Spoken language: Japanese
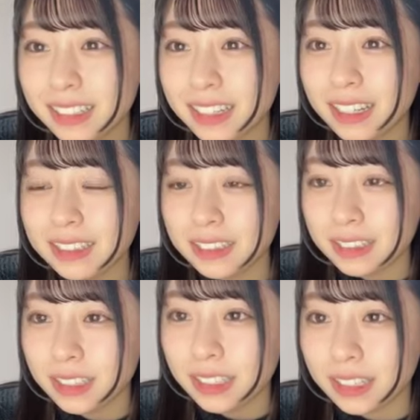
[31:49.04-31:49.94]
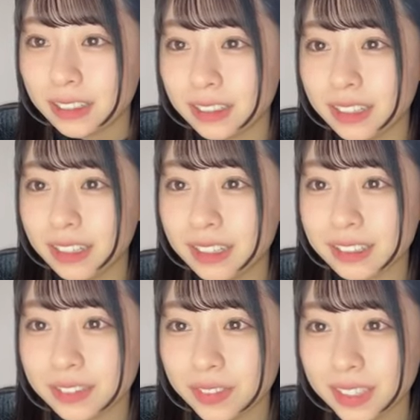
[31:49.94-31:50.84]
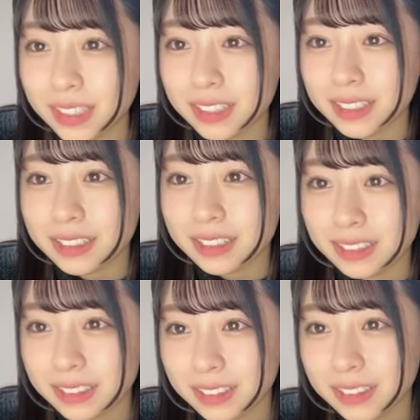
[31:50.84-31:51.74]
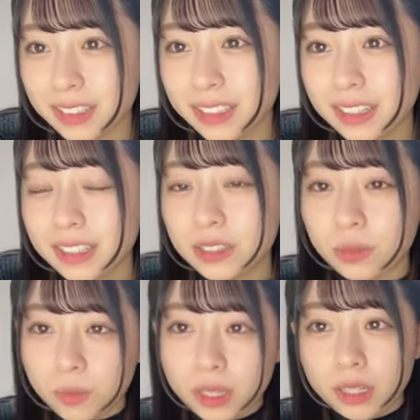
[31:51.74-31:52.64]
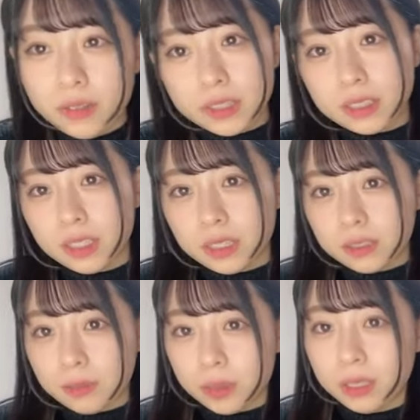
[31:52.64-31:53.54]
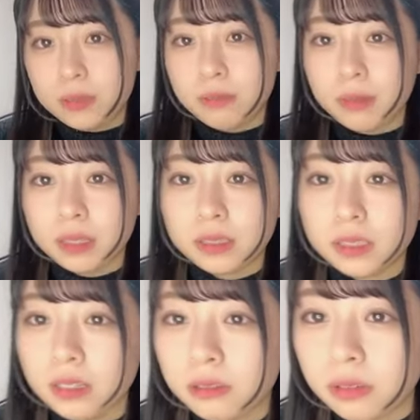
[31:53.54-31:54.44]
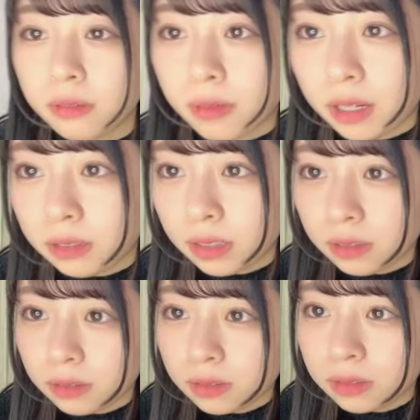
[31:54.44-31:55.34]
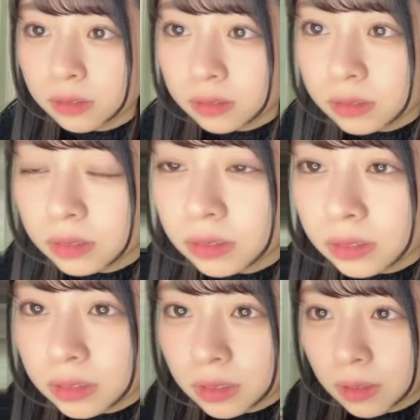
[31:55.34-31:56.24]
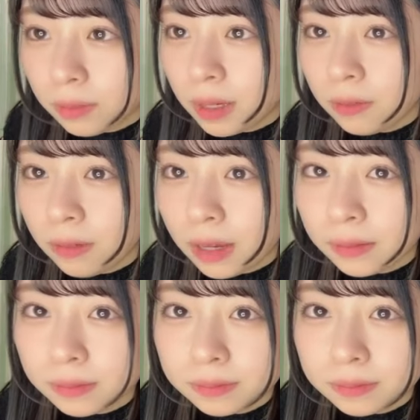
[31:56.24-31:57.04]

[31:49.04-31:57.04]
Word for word: 監視してたように変化しませんでしたそう眼鏡はつけなくても大丈夫まあつける時もあるけどこんばんは